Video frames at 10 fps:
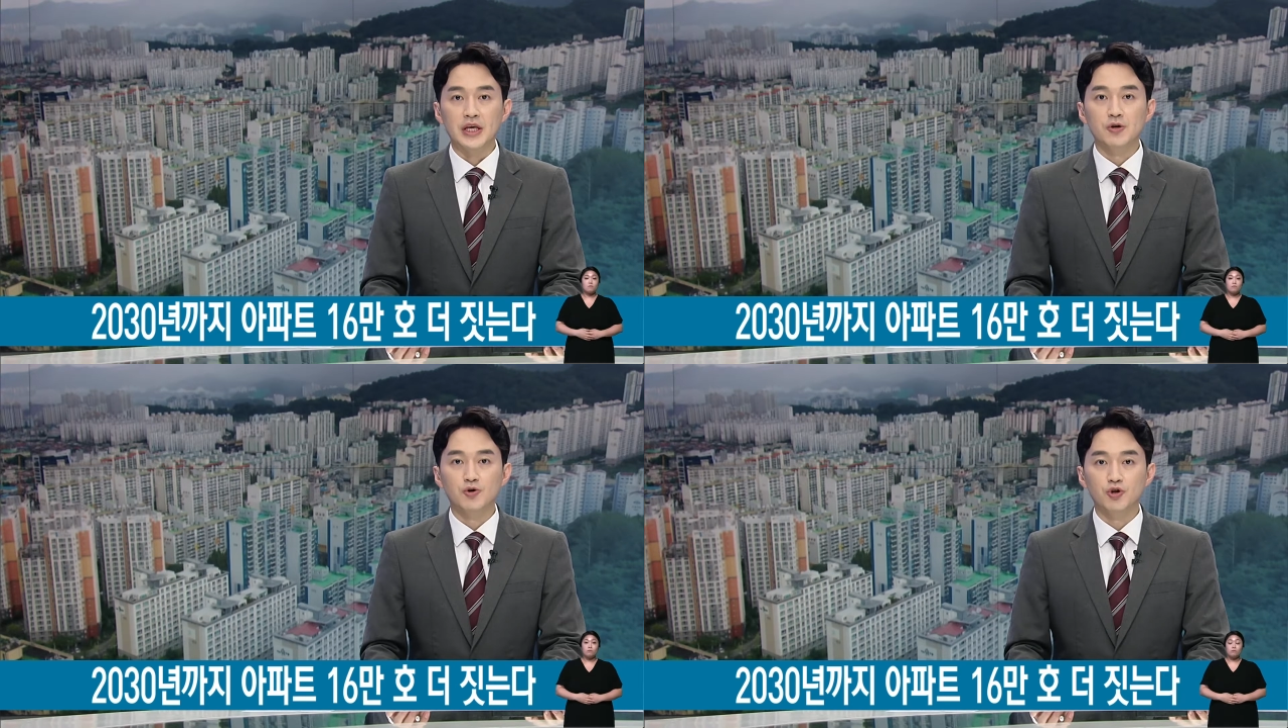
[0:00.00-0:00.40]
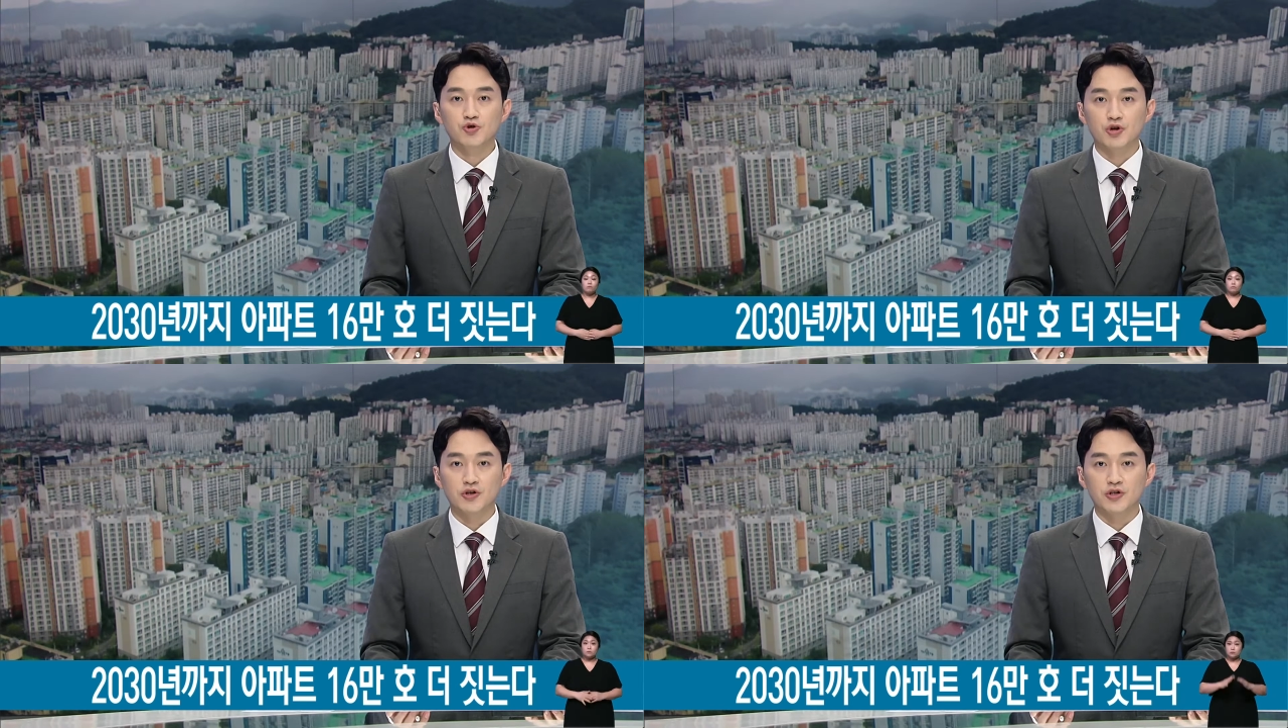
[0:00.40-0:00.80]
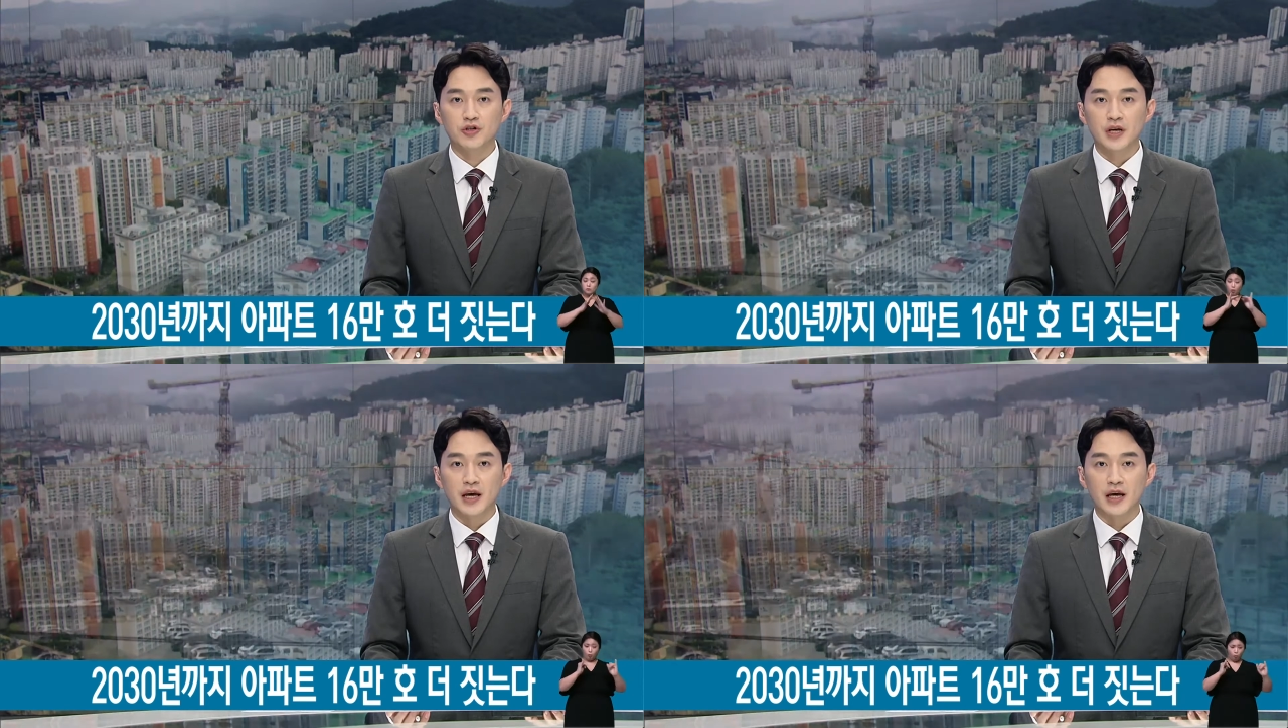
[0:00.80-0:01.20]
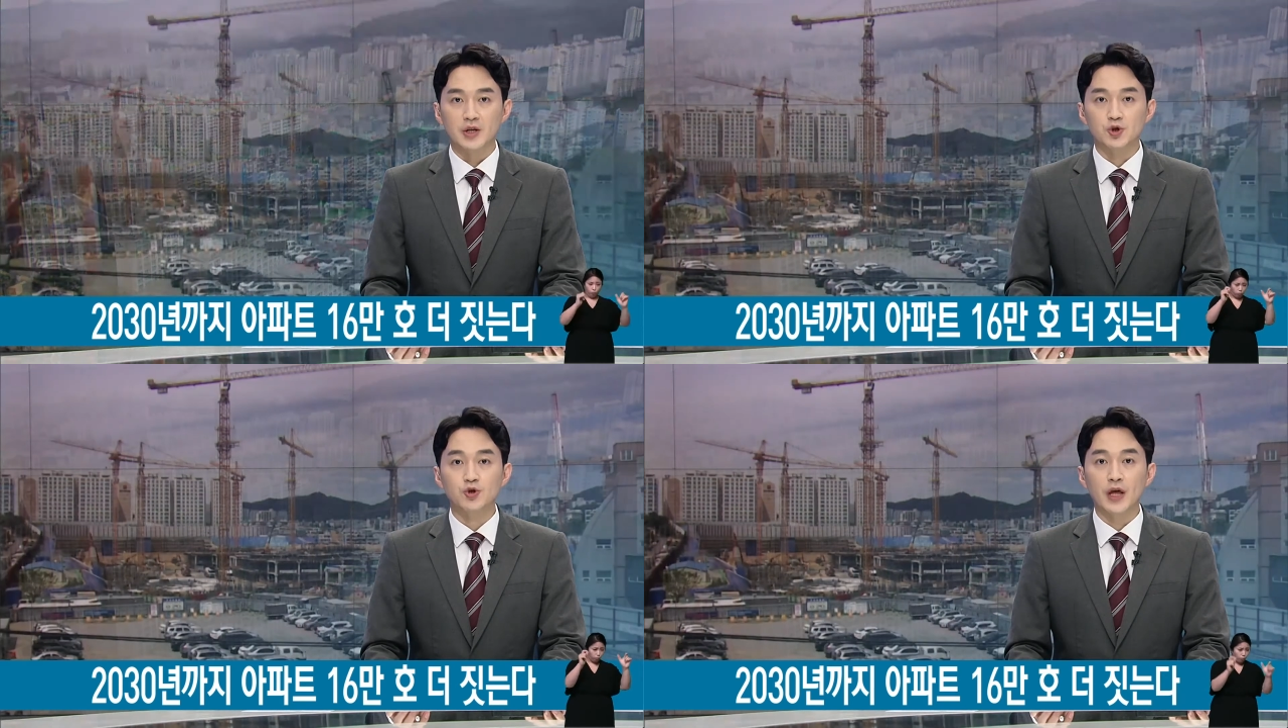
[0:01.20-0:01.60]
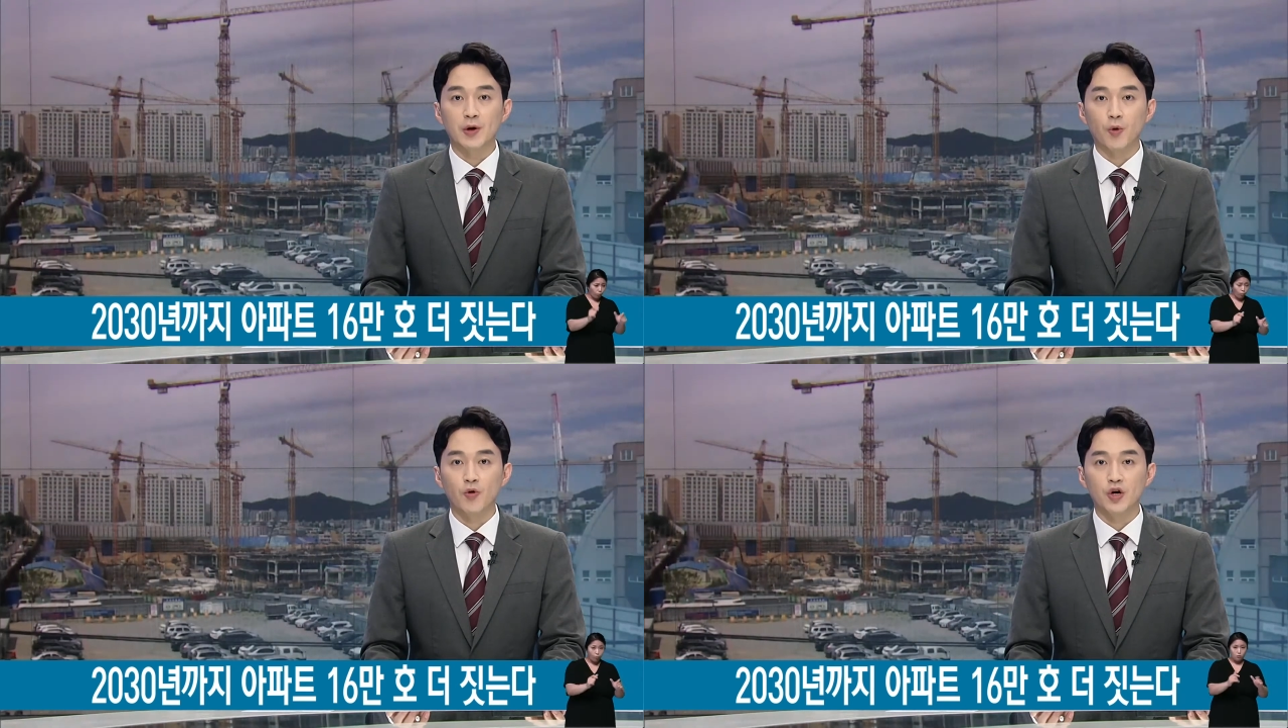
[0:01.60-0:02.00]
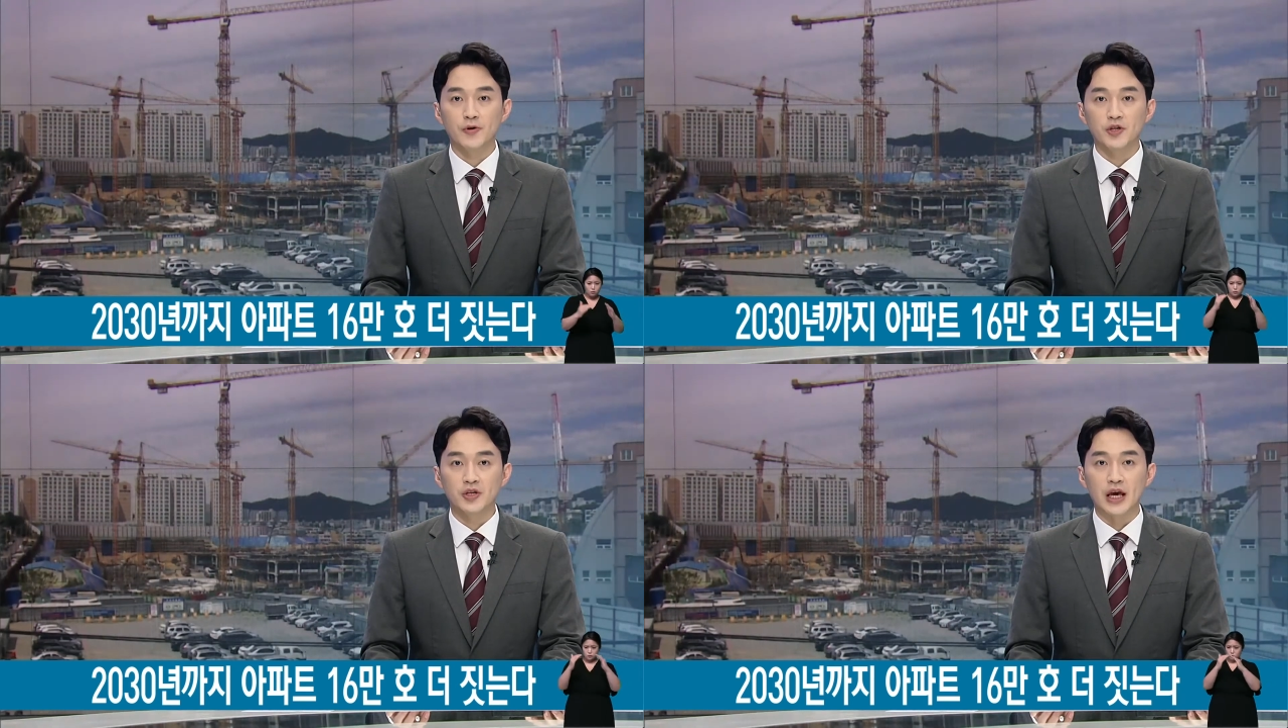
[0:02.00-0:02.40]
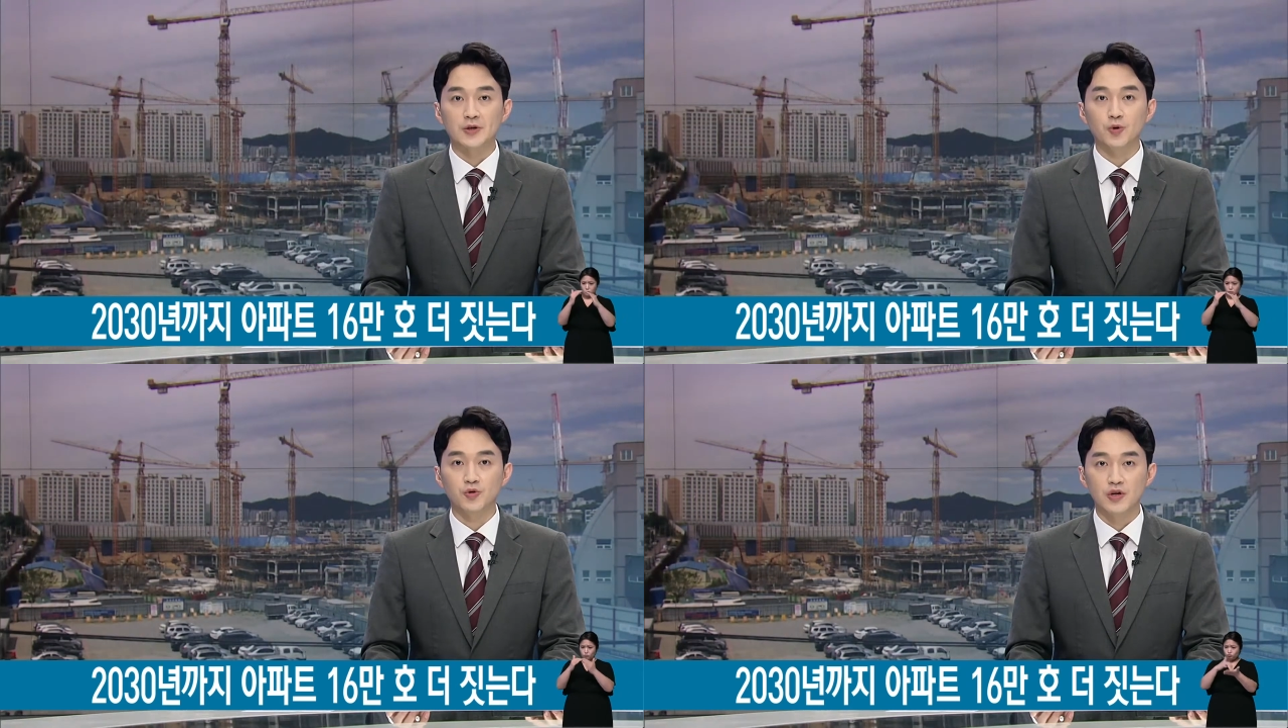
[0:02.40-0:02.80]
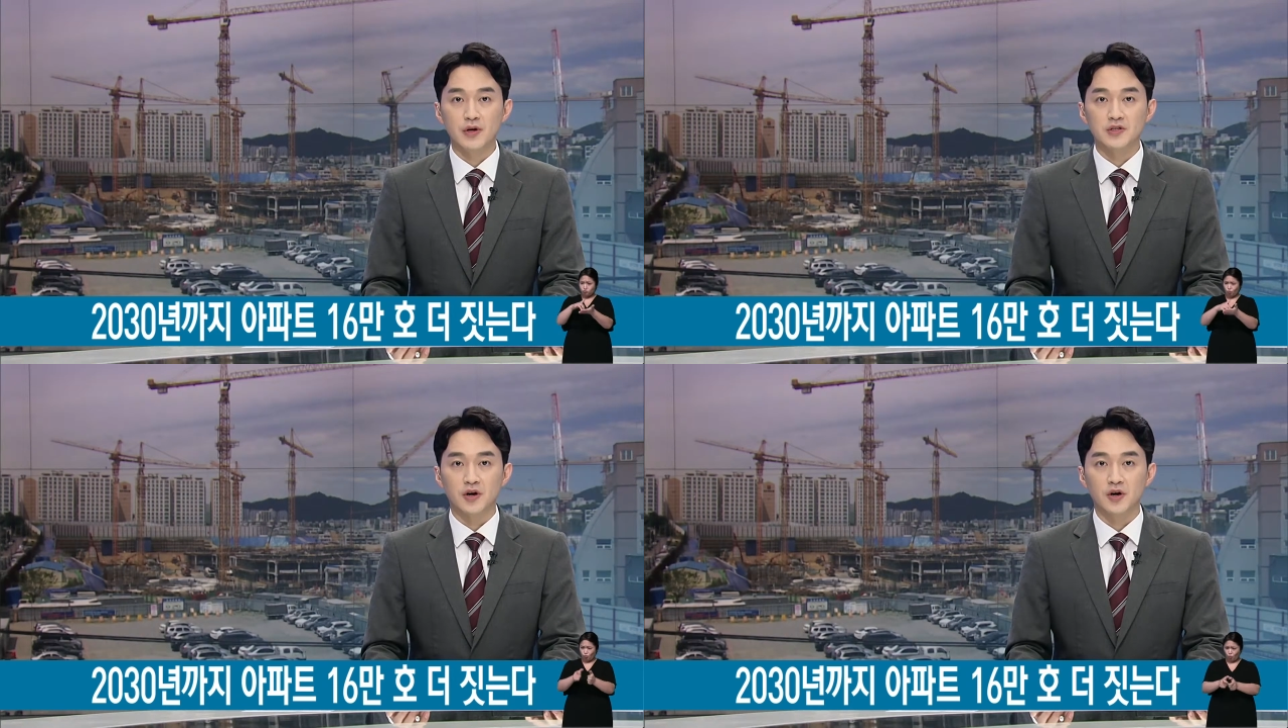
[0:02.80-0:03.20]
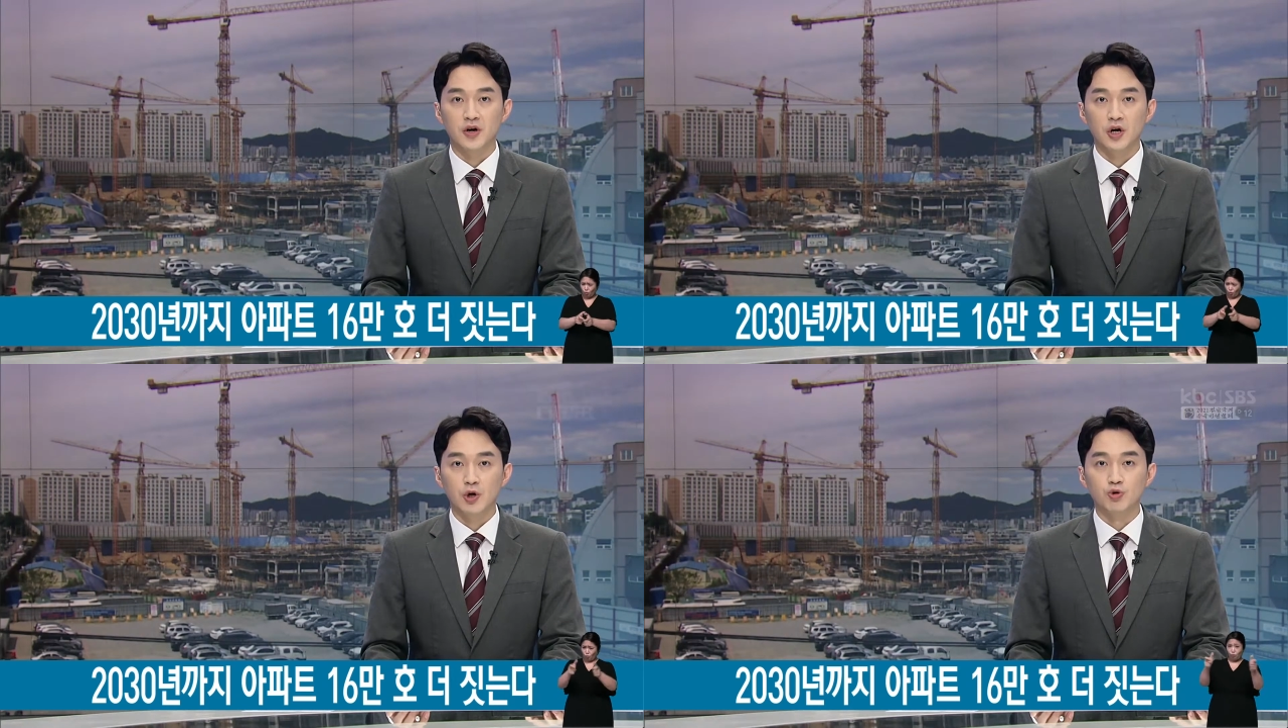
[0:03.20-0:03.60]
인구는 줄어드는데 주택 공급은 계속 늘면서